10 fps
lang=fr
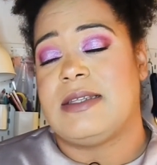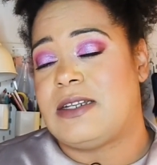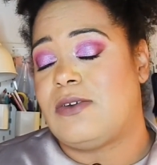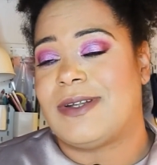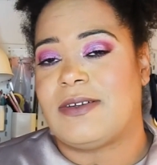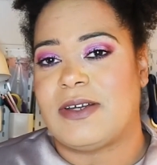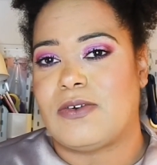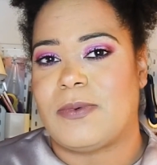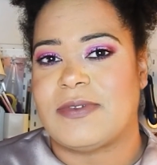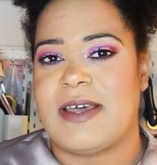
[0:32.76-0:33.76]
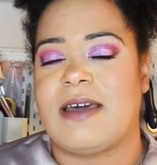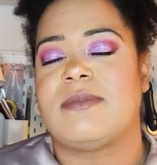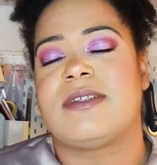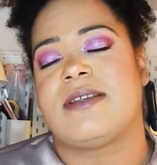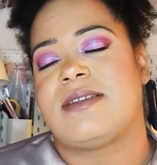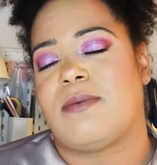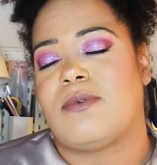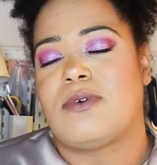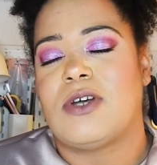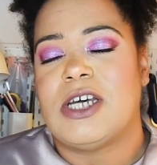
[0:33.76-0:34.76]
dites-le moi dans les commentaires, mais
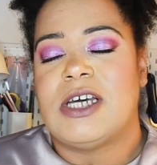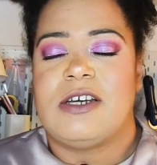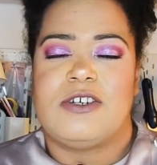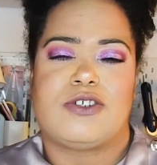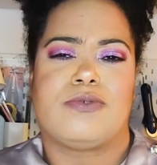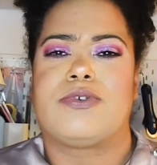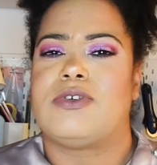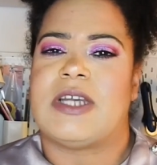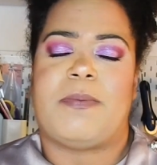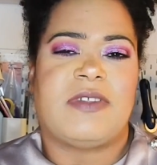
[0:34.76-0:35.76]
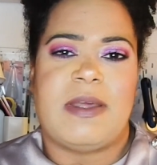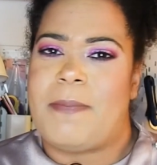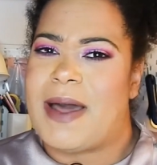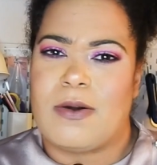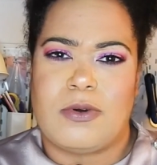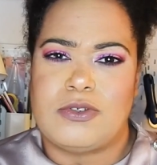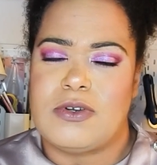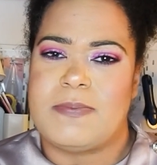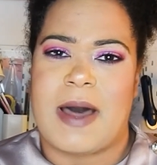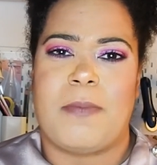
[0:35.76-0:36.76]
sincèrement, je trouve que j'apportais pas grand
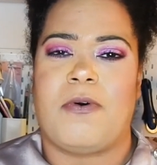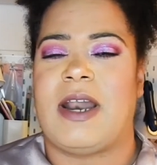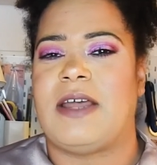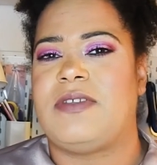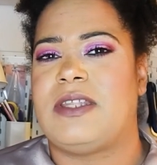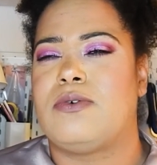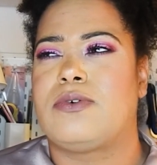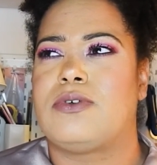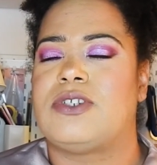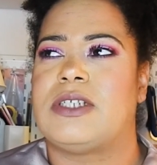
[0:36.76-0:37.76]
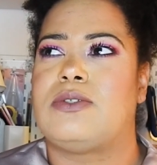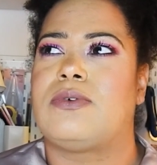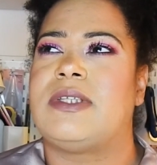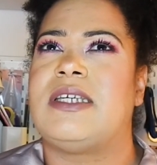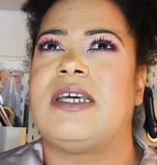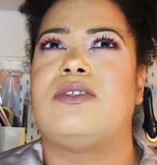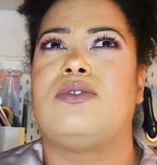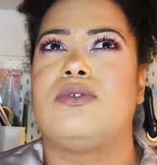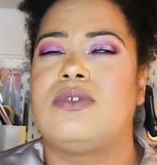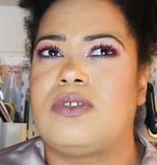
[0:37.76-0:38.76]
chose par rapport à la vidéo que j'ai tournée il y a
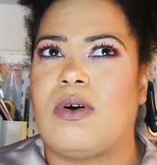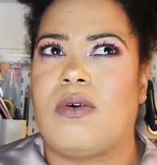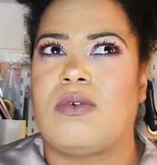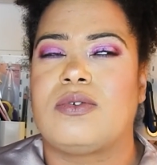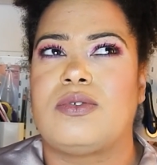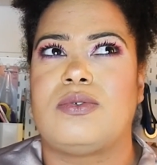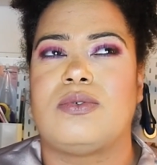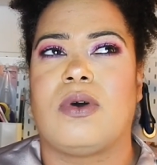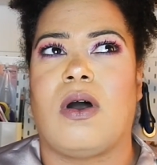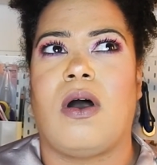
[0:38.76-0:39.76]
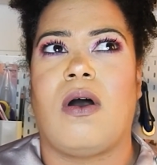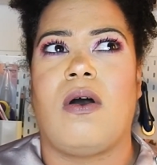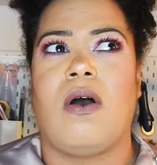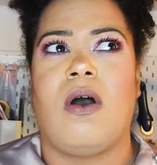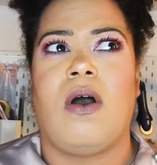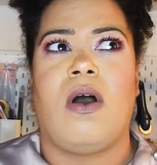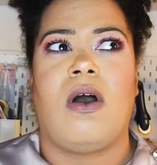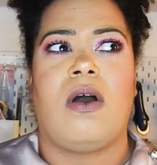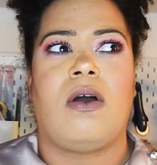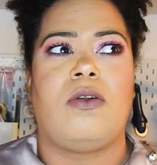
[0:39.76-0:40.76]
deux ans sur
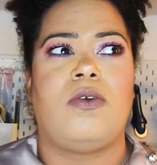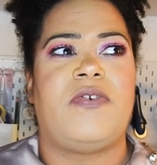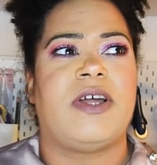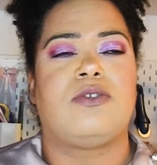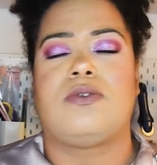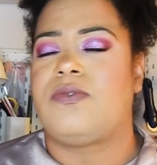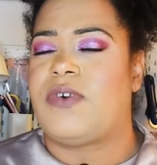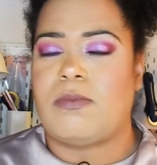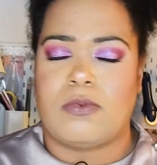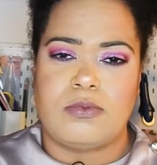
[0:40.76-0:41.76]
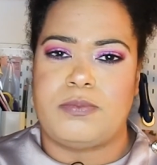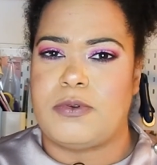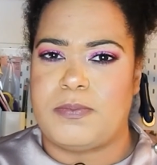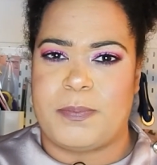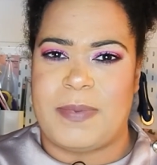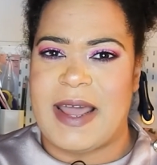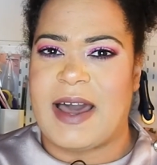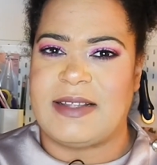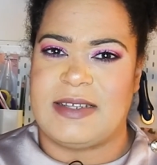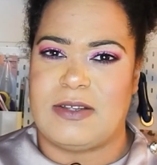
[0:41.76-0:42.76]
euh, le fait qu'une femme ronde peut
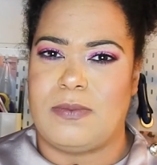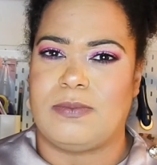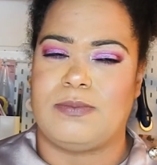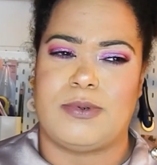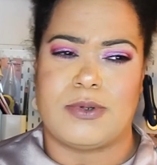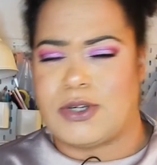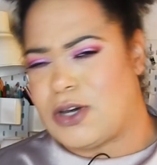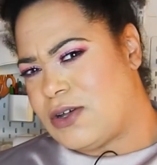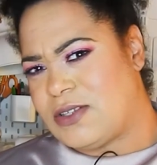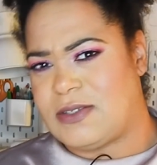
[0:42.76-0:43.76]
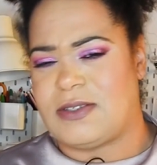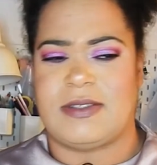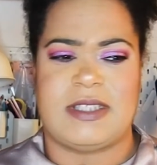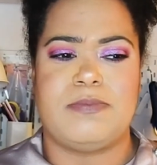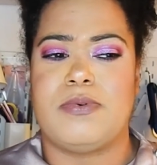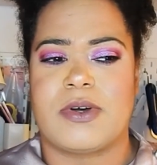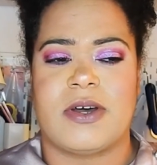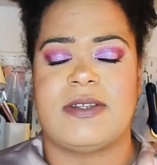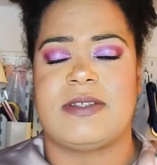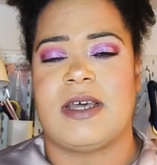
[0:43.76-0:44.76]
plaire à des hommes beaux gosses, dits beaux
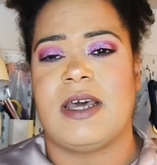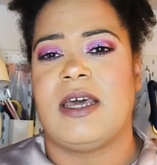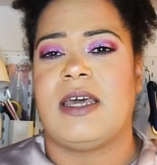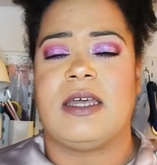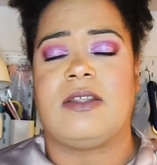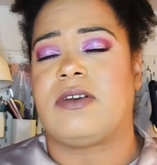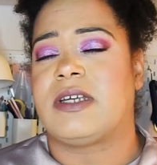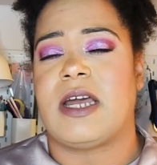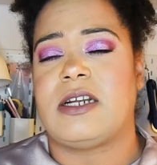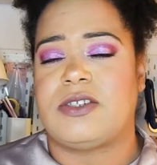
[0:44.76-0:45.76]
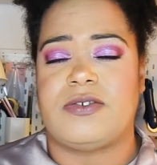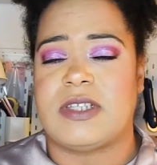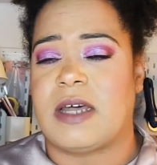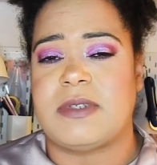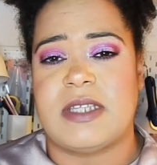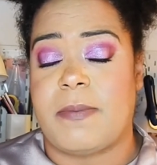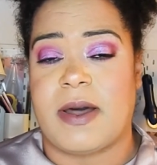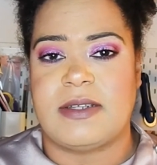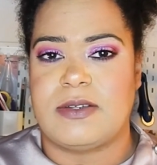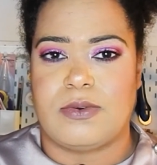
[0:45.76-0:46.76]
gosses, et dans lesquels je faisais un petit
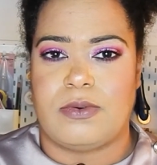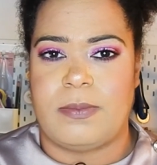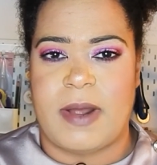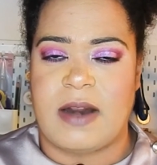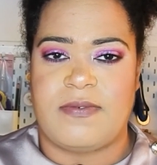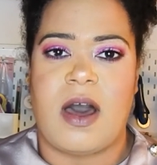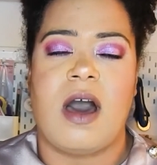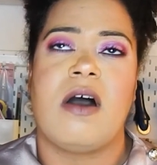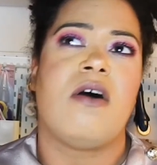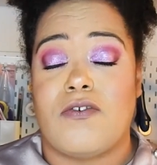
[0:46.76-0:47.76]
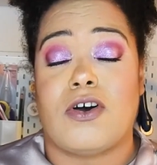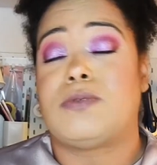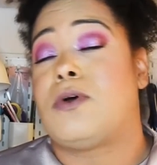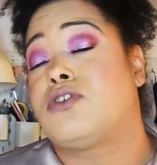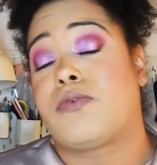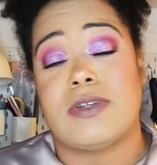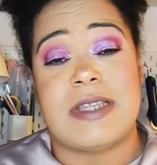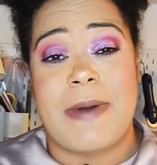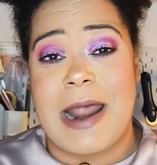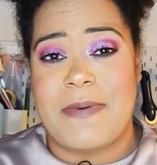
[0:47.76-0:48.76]
aparté sur le mal alpha. Franchement, je trouve que
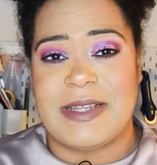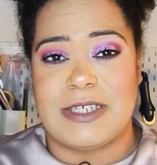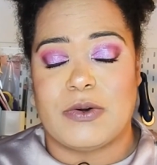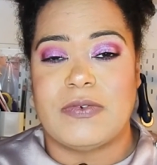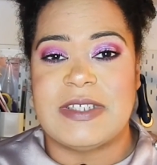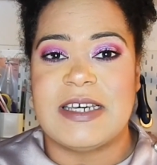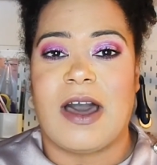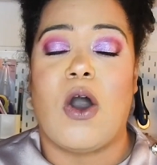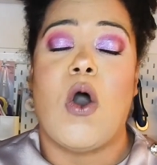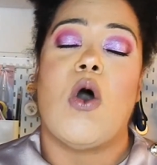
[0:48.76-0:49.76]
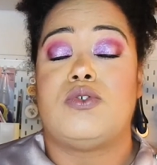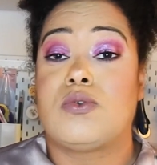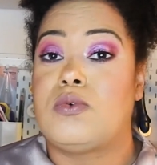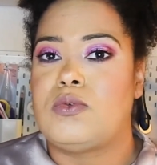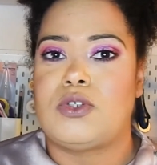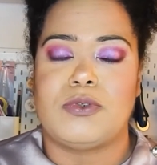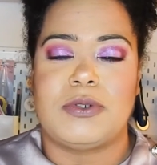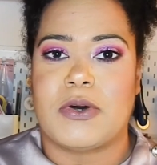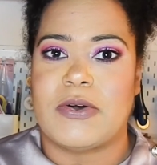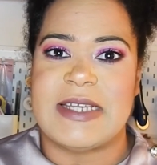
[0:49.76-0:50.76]
c'est pas la peine d'y revenir. Du coup, je me
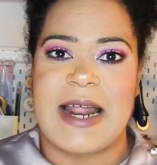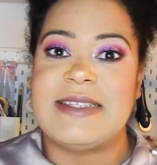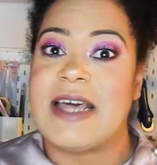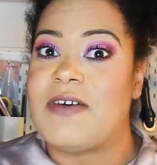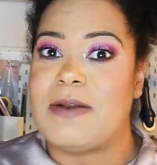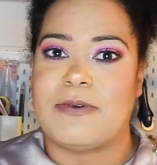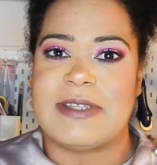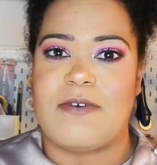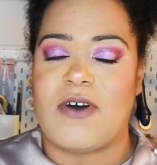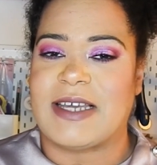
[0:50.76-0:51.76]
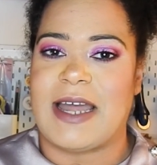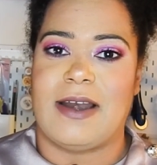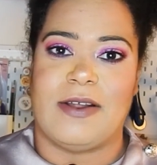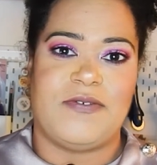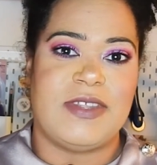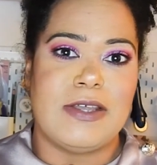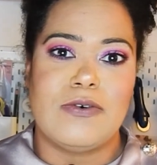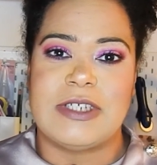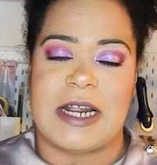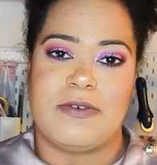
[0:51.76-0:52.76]
suis creusé la cervelle pour savoir quelle
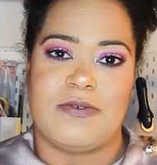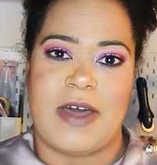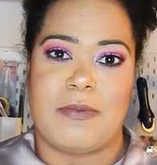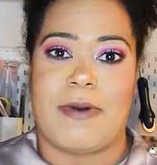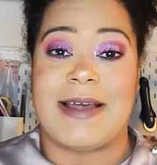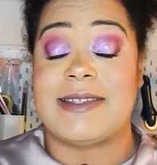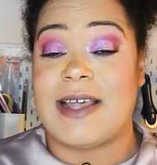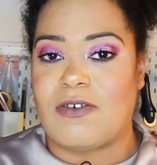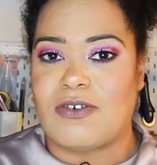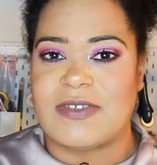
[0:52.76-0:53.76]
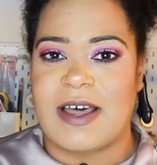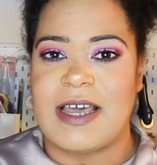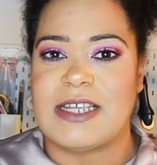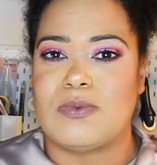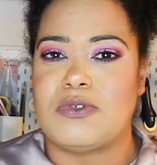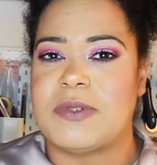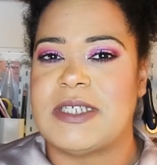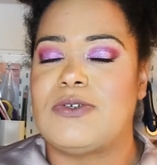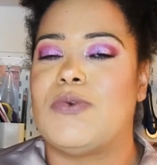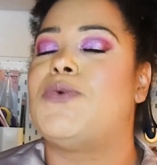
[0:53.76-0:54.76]
vidéo j'allais vous faire pour la Saint-Valentin, et je me suis
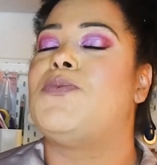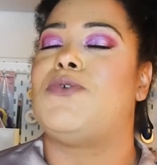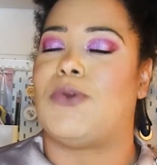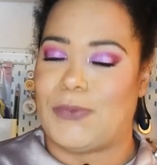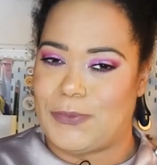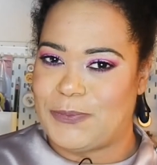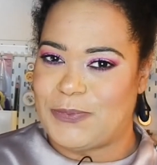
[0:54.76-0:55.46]
dit que le mieux,